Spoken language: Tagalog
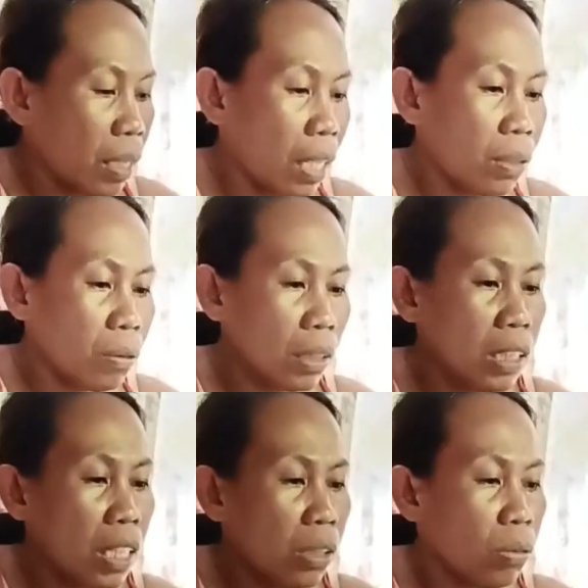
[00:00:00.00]
ano,
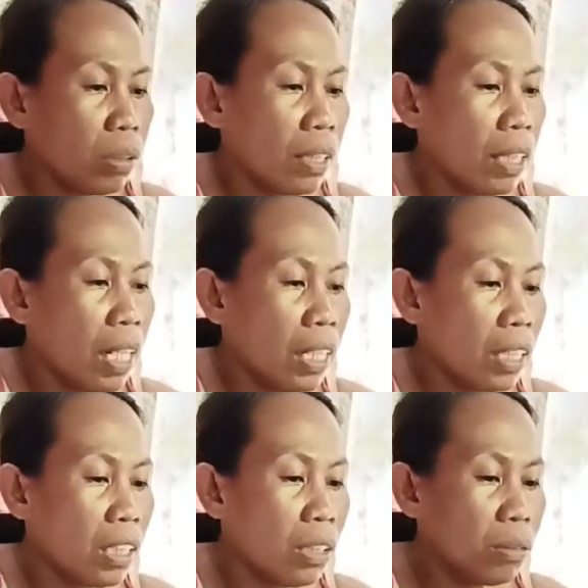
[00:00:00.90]
kasi ito
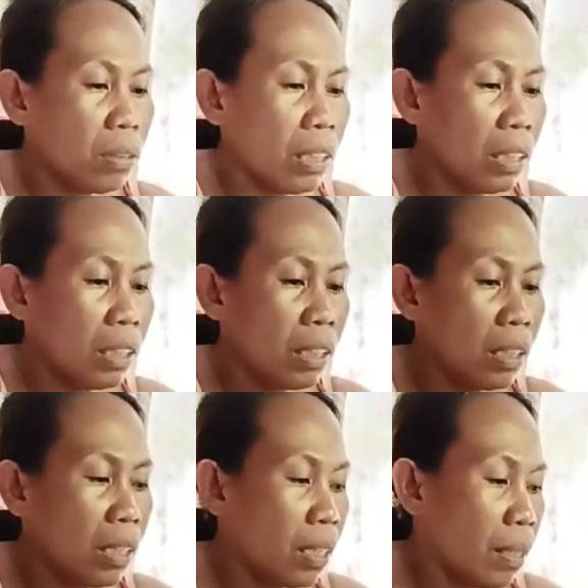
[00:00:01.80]
lagayan din, oh.
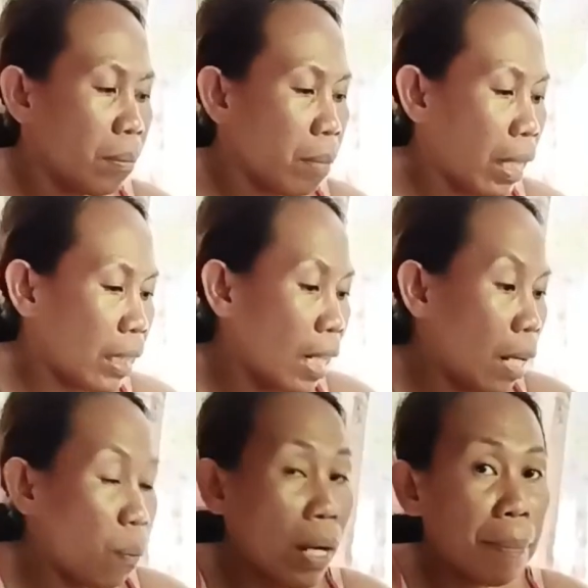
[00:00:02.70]
Baka
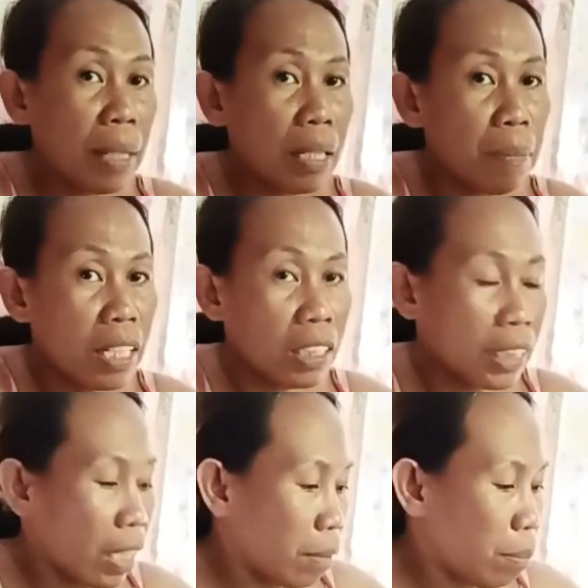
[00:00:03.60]
dalawa para may
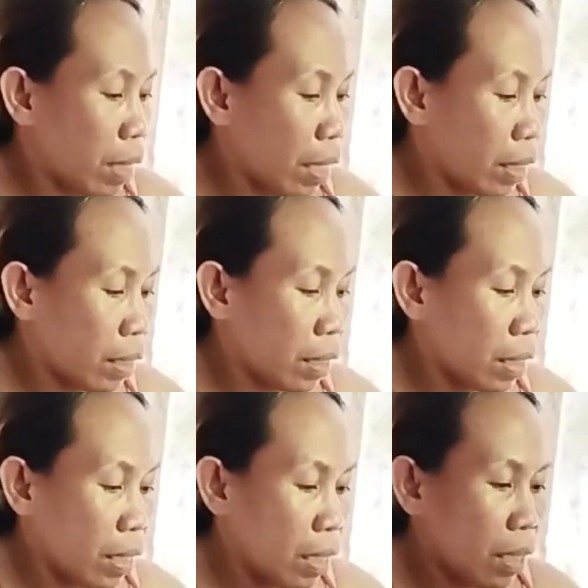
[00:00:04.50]
reserva.
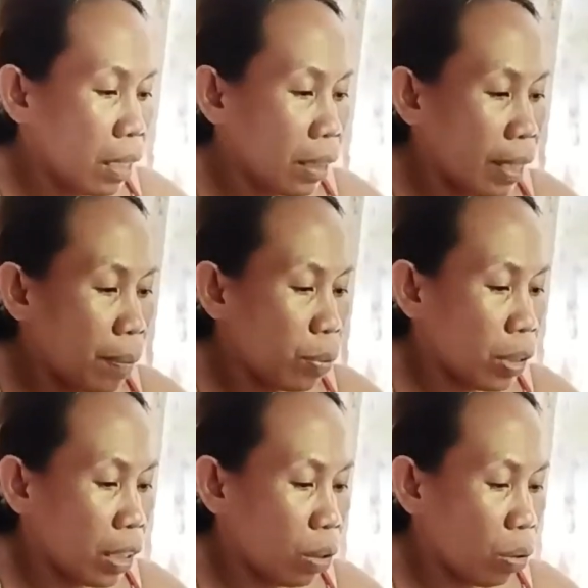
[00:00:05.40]

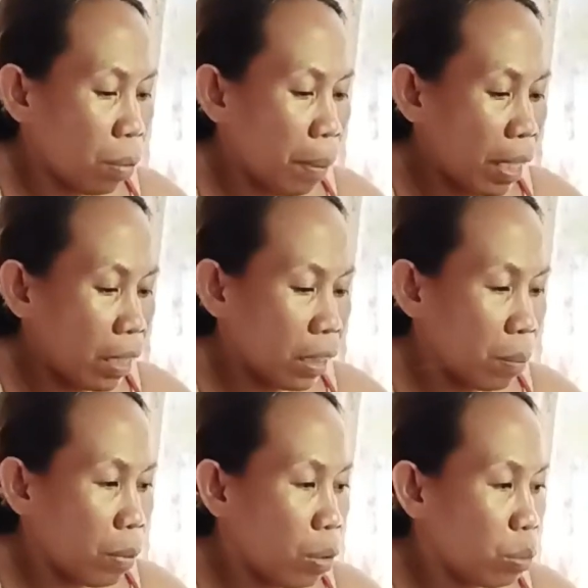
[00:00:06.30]
Tapos ito, parang
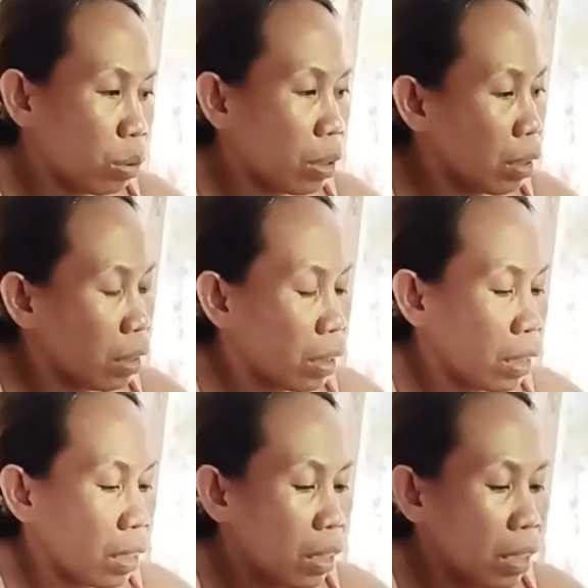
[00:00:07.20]
remote.
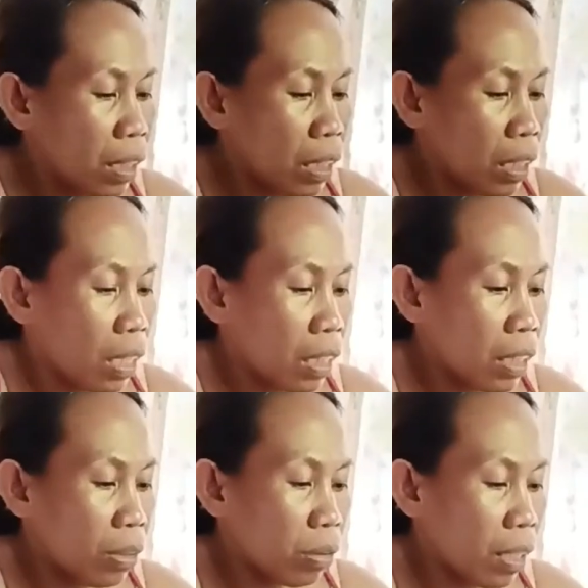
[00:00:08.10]

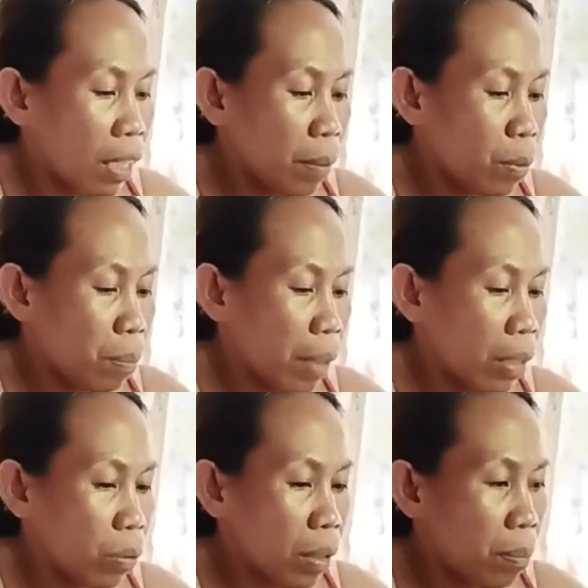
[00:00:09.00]
Hindi ko din alam kung
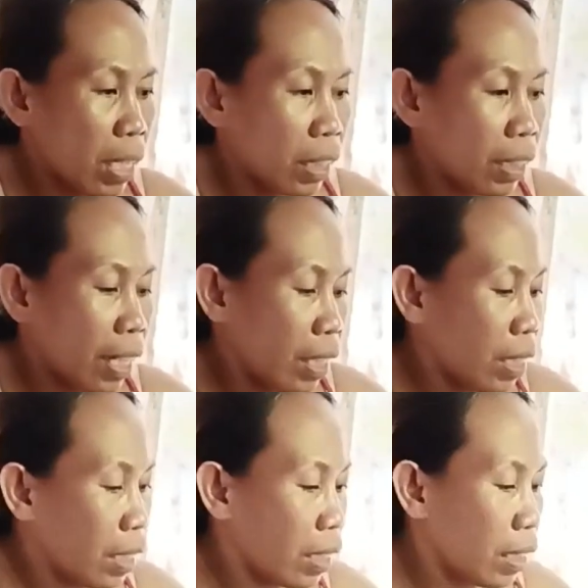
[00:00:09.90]
paano
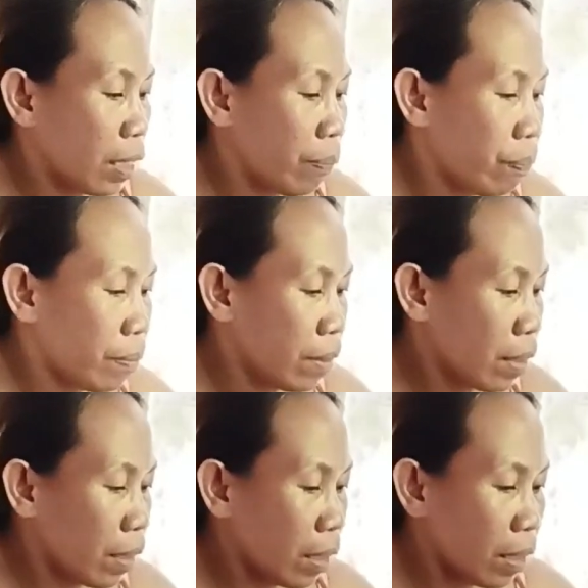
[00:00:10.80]
gamitin.
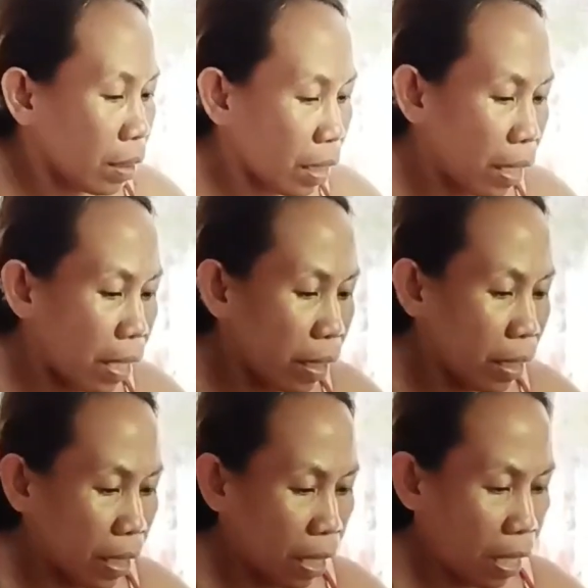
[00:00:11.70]

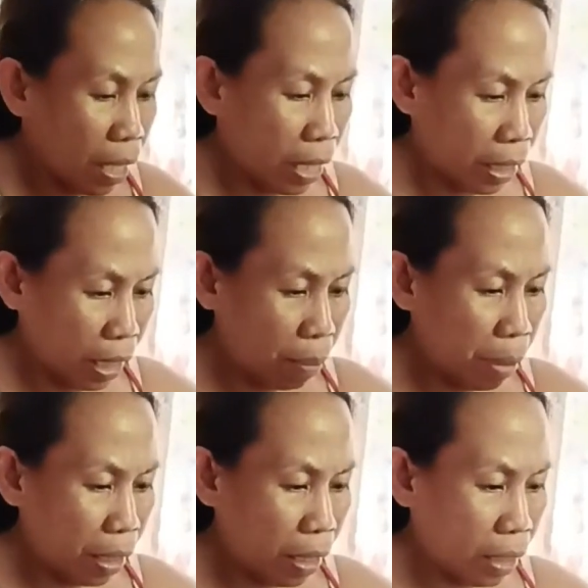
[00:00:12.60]
Nakalagay ay
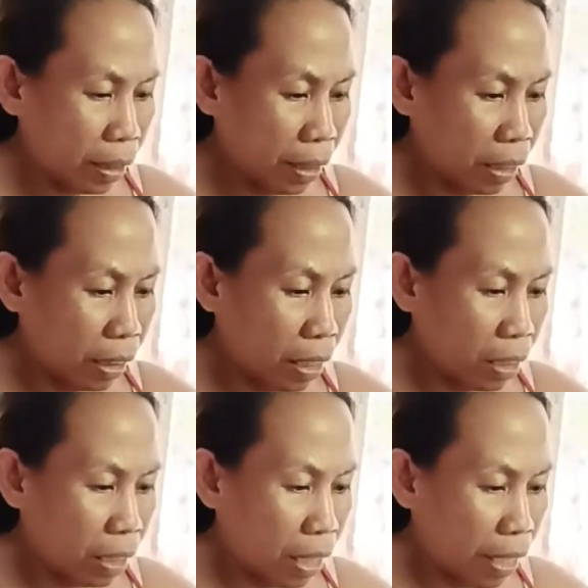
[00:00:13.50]
camera
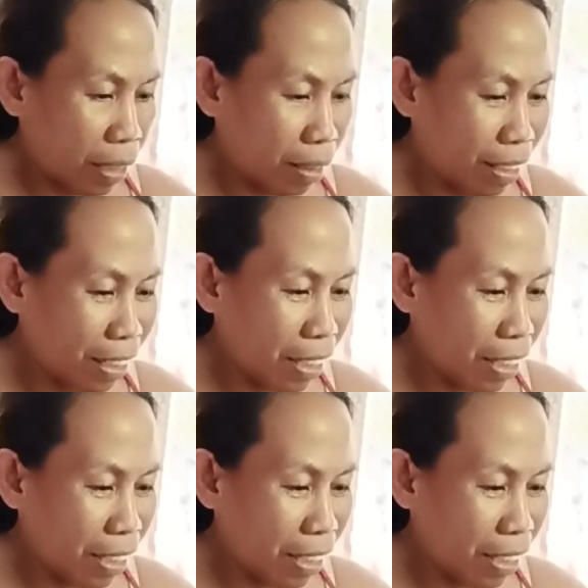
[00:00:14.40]
360.